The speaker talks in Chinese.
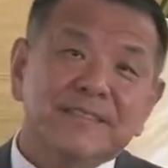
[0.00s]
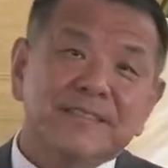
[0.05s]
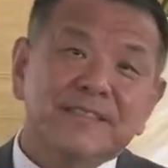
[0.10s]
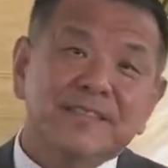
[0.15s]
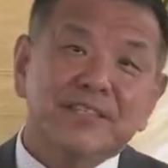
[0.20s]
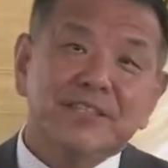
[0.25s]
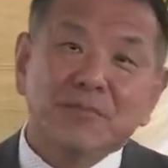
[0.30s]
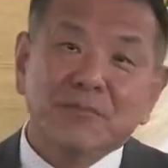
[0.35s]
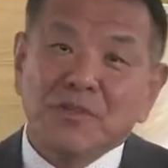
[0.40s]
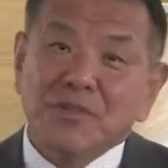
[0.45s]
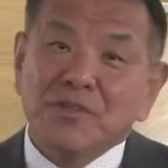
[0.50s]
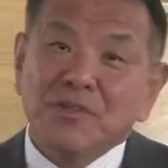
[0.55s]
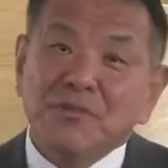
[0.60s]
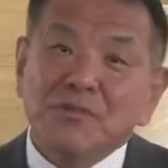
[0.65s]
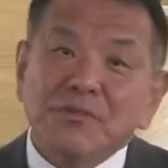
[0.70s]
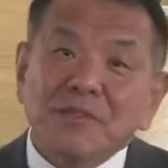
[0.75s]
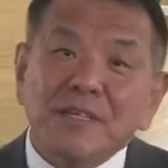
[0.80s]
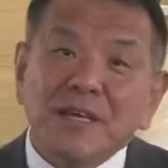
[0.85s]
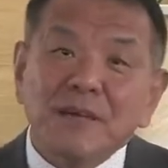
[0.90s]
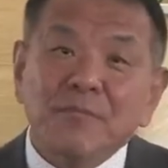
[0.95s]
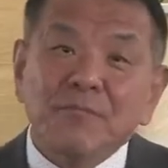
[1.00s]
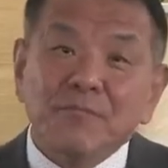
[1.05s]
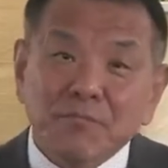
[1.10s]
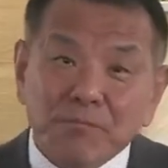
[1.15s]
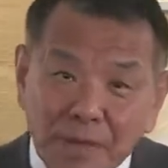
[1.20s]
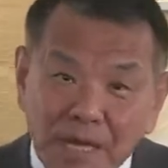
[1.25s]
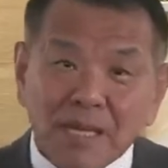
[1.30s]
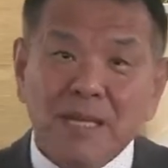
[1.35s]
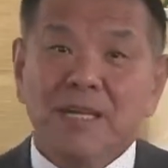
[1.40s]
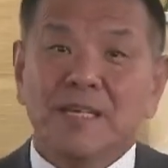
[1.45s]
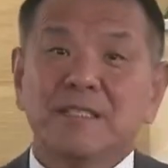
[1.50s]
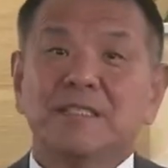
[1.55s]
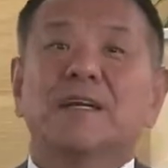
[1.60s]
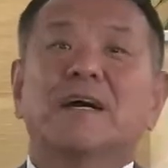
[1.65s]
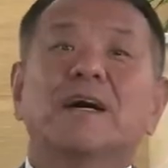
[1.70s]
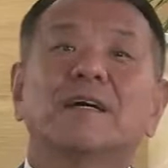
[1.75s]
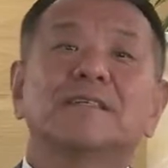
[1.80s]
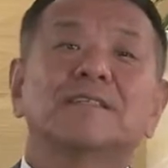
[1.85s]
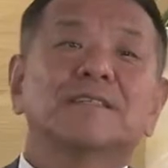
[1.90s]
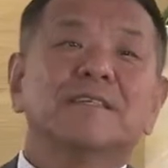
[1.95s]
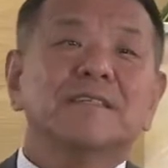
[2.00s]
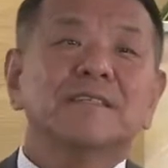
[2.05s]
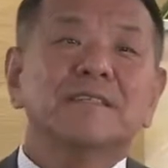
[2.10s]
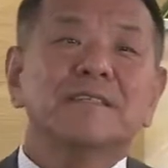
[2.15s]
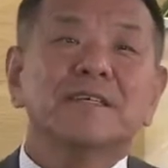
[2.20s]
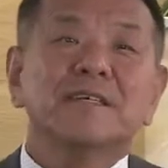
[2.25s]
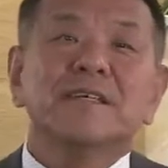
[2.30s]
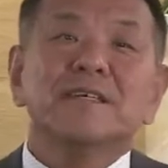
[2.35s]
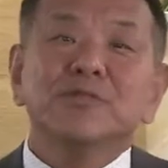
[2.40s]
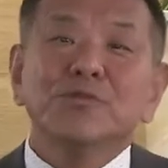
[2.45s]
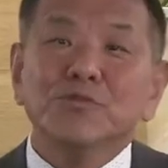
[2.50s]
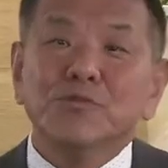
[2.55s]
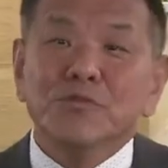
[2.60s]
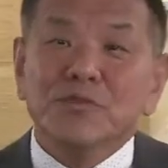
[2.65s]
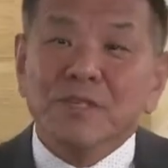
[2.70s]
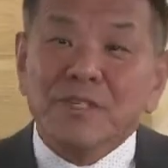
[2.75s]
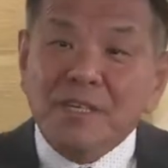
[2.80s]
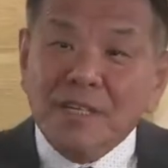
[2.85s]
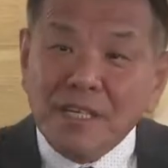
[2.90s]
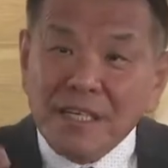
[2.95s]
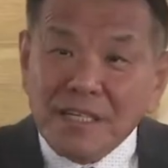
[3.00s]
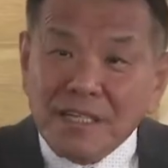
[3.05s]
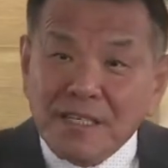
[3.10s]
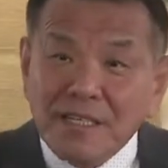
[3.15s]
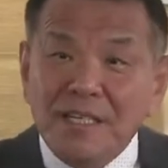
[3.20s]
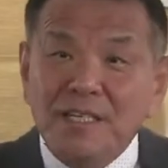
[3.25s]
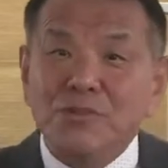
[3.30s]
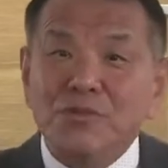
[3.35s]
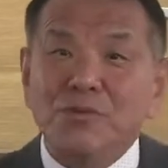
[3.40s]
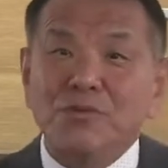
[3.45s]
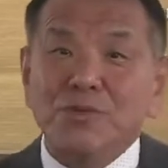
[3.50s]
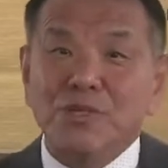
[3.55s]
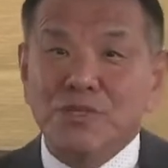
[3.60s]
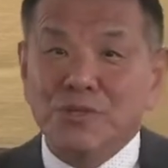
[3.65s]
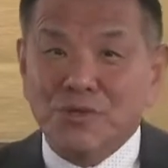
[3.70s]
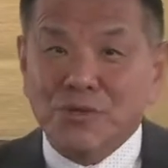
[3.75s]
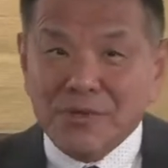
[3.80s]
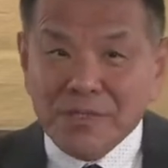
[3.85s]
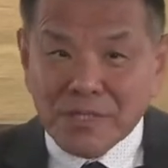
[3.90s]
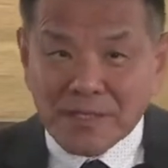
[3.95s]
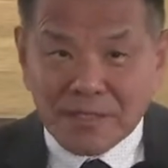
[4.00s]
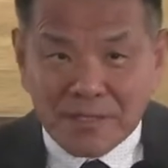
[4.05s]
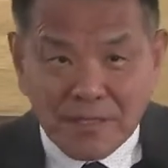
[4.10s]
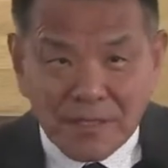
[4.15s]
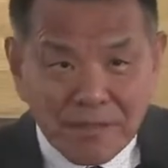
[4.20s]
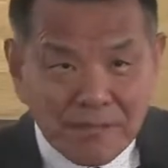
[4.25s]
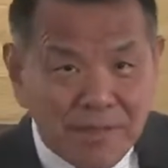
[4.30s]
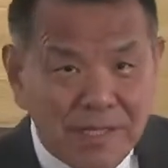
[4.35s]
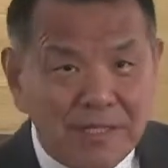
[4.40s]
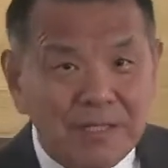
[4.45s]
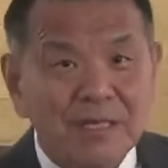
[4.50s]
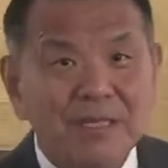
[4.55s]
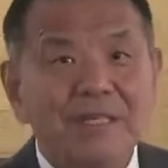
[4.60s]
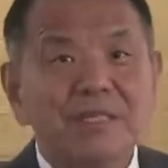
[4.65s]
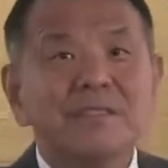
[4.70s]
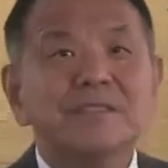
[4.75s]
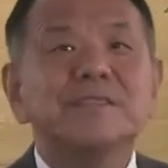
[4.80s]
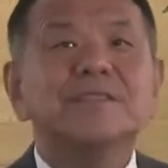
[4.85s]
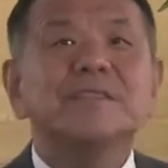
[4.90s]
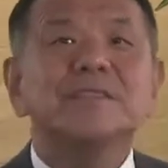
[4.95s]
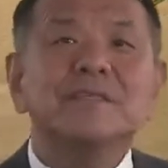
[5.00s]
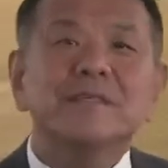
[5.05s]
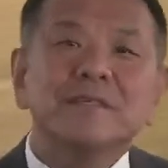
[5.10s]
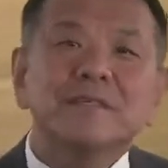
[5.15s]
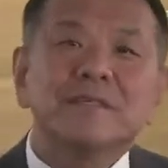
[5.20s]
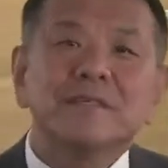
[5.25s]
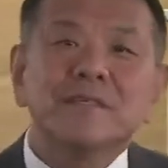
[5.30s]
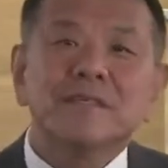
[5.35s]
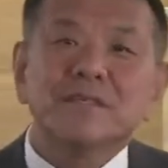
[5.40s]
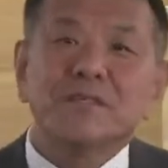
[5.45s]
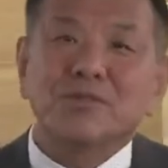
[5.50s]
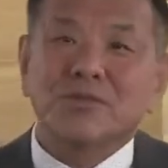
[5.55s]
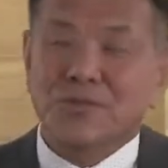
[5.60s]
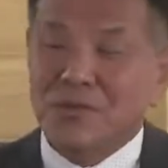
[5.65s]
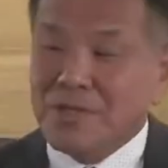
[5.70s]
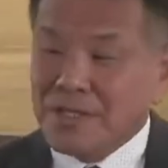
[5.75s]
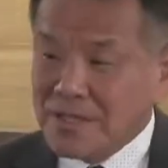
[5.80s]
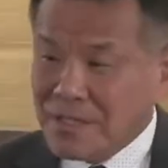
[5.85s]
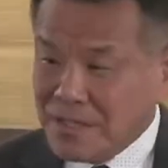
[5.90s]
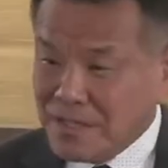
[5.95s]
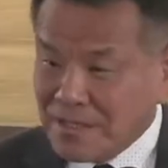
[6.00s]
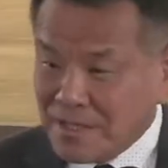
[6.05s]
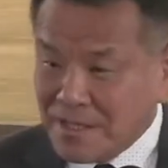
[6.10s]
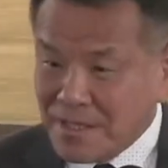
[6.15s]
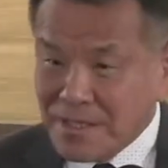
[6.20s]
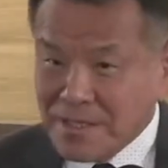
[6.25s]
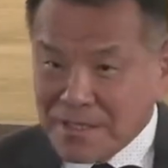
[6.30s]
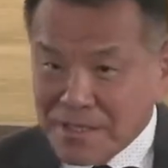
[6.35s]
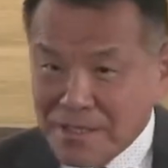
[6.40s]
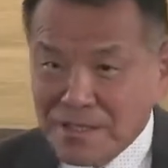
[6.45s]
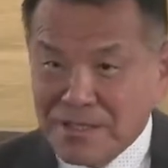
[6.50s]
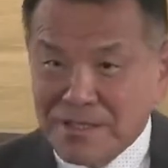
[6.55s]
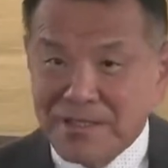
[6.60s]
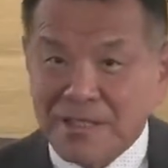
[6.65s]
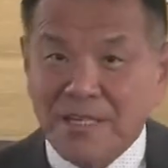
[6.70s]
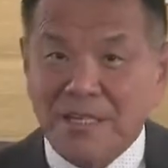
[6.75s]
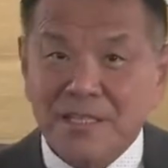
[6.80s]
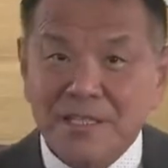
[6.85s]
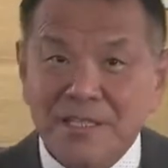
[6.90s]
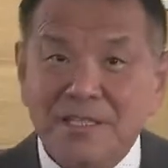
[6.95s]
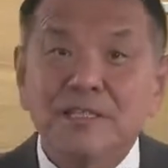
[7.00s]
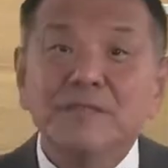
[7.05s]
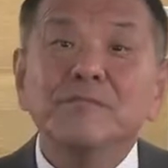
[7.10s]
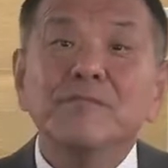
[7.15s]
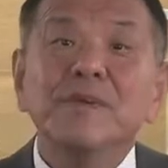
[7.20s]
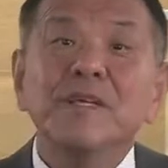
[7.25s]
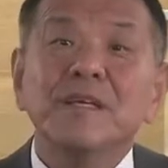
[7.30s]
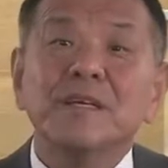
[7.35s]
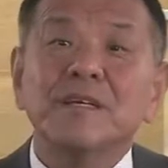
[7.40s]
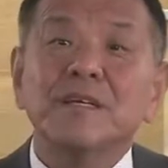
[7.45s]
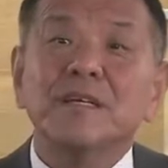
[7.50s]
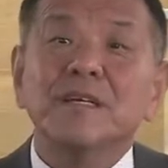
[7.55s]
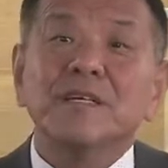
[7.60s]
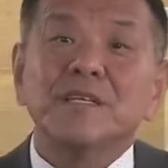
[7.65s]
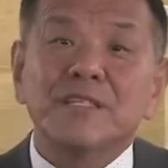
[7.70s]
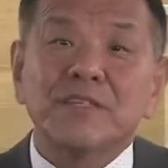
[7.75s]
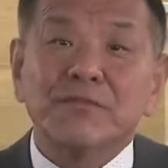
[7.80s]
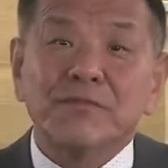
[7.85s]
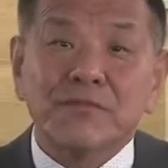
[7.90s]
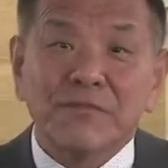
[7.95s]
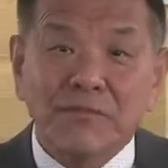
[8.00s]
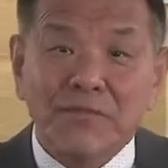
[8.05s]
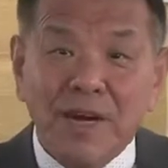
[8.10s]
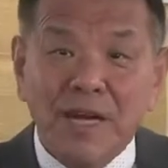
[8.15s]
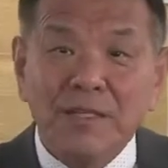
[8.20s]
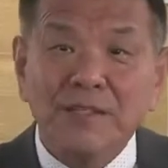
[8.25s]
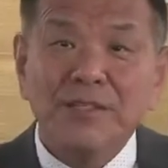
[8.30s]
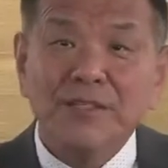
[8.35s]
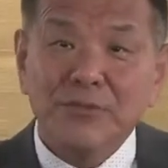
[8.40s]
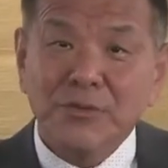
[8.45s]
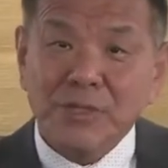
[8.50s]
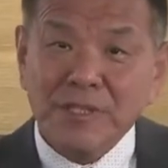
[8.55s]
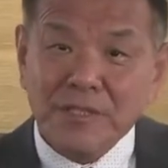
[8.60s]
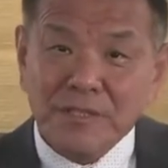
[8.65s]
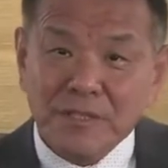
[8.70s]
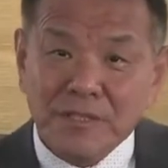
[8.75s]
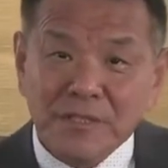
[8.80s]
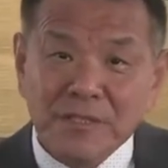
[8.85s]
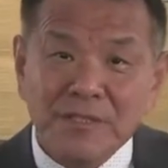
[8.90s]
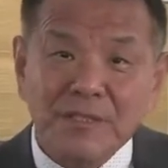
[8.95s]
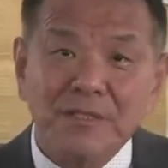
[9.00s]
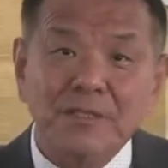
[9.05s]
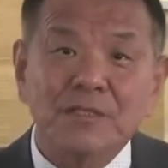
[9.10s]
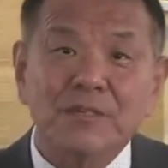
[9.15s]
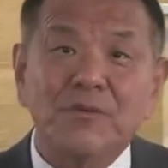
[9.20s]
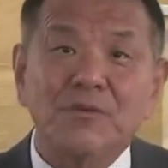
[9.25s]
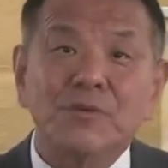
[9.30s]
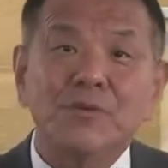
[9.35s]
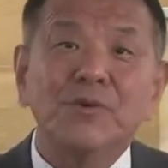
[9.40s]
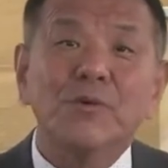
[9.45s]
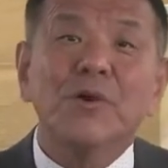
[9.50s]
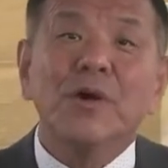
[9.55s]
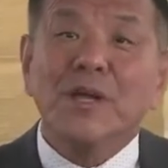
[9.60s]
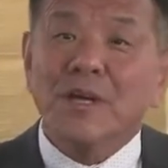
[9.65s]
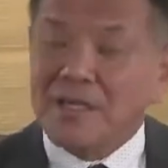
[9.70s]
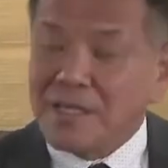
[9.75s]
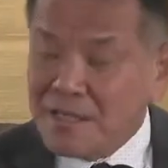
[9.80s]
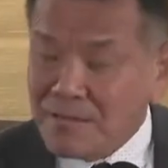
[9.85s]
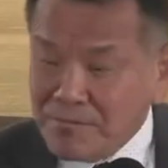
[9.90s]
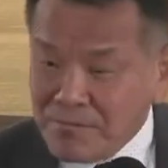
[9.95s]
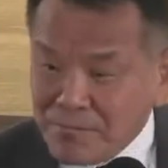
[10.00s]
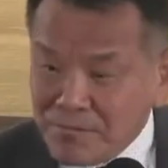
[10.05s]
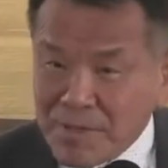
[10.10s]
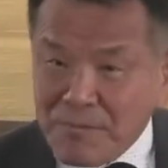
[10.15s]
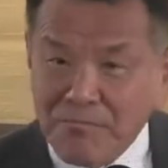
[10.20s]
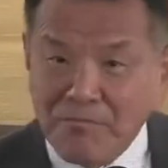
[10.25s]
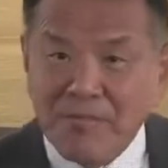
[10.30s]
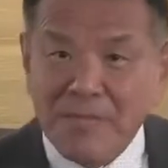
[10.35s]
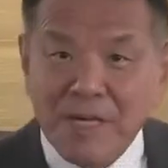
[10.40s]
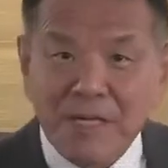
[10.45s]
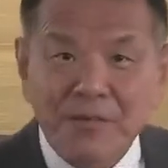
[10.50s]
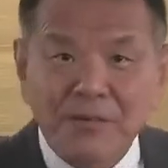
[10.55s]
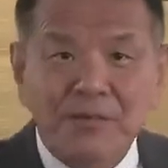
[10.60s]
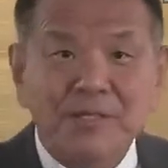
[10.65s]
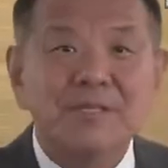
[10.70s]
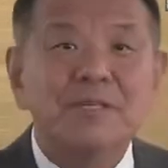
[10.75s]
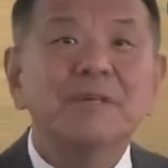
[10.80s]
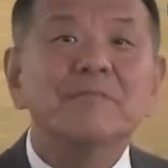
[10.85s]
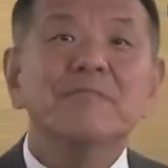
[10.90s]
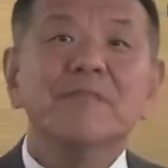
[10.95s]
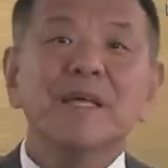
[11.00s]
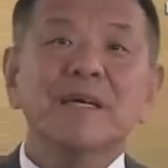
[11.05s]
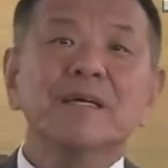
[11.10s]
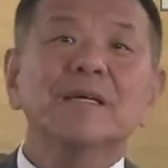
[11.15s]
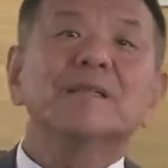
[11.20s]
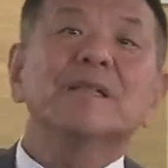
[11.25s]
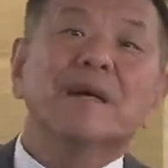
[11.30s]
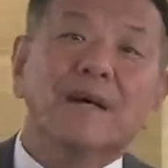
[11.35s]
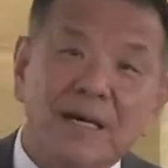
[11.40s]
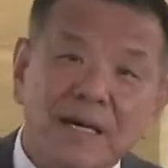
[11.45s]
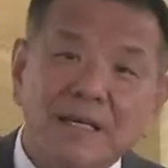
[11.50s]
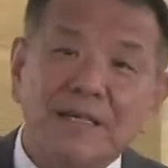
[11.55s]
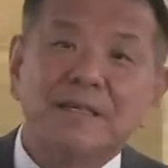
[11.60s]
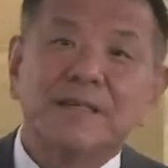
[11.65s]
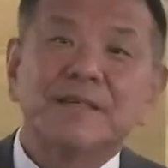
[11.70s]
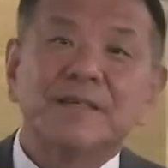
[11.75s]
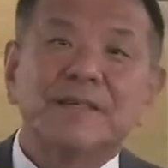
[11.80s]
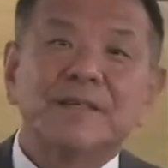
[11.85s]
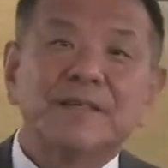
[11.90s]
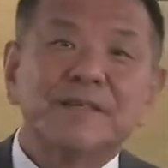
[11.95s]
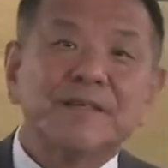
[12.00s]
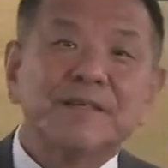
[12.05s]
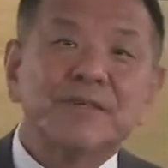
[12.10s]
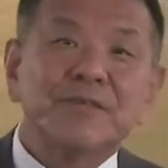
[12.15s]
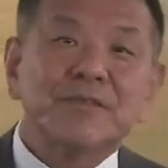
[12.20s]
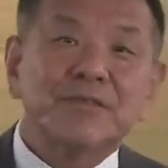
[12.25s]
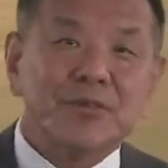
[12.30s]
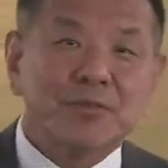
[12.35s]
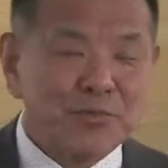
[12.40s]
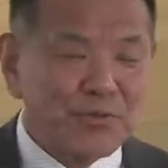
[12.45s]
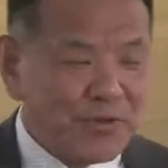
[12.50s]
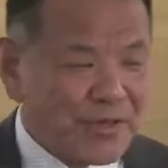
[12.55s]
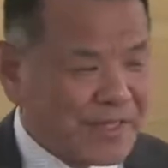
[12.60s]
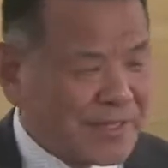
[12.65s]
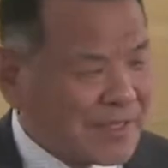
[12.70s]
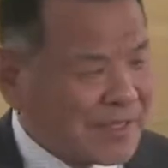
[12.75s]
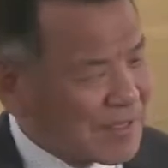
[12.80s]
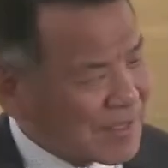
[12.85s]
你们都在拜假神，用另一个东西做你生命的根基，所以你的生命是完全行尸走肉，根本没有生命的，对不对？